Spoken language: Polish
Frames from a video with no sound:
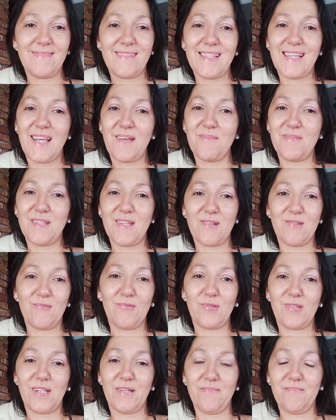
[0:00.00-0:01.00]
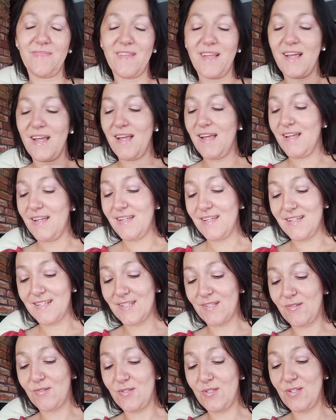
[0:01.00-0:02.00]
z całym serduszkiem.
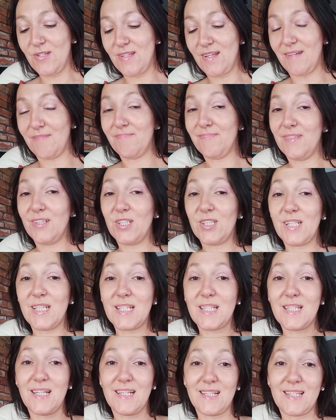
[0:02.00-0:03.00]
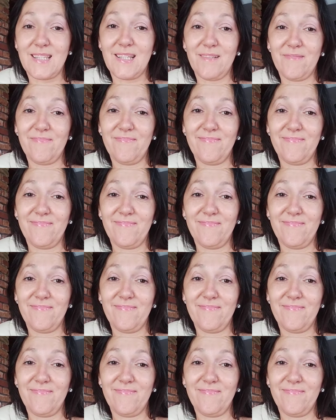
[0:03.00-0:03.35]
Jest godzina 16.